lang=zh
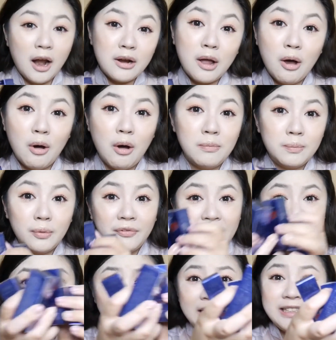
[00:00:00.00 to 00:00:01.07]
而口红部
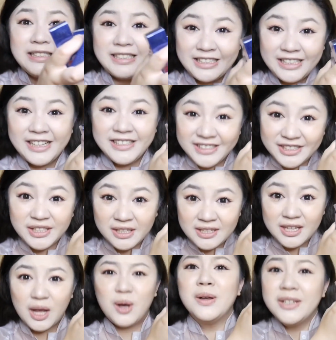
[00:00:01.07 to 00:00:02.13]
分呢，千千
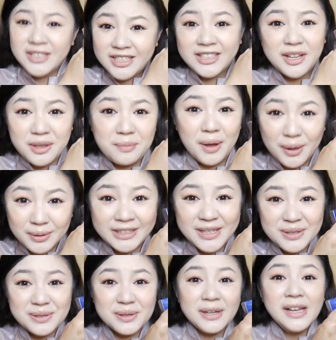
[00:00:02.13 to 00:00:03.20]
草，是的，你没有
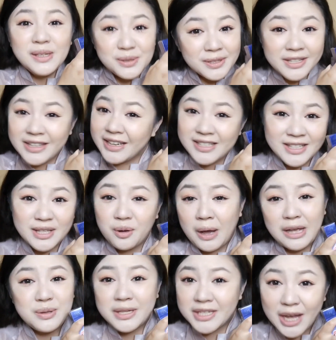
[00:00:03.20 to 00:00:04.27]
听错，就是那个丝
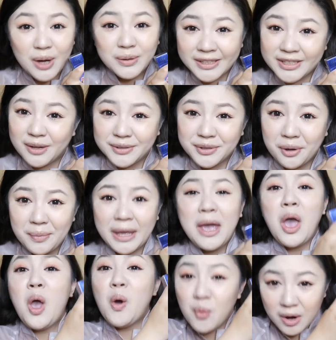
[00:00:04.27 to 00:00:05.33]
瓜水，超级超级有名。
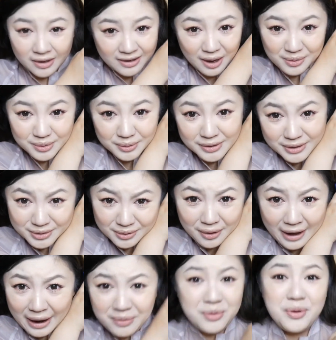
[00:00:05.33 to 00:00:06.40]
我高中的时候
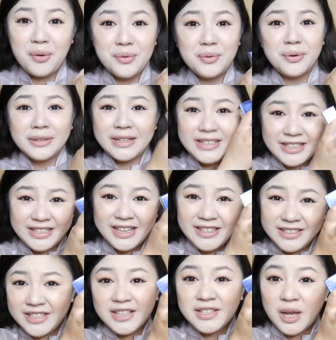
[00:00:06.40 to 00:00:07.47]
还用过的
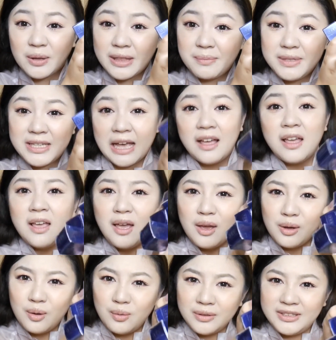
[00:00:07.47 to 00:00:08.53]
千千草，他们家
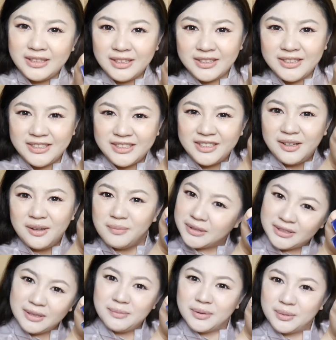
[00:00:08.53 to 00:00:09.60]
给我寄了这么
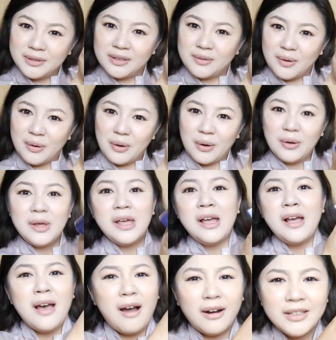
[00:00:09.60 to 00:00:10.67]
这么多的口红，
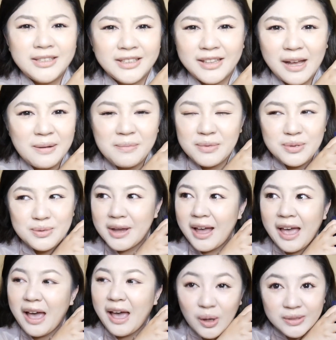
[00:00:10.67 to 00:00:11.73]
而且他们居然
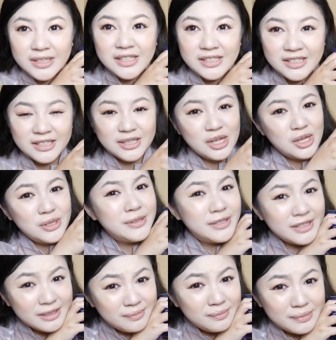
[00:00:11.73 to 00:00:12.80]
还号称是
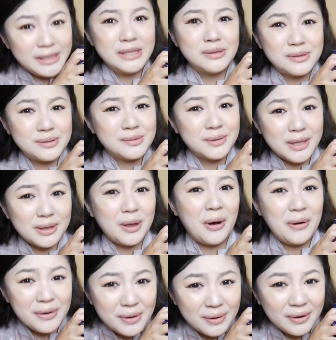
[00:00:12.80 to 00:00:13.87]
金秘书的同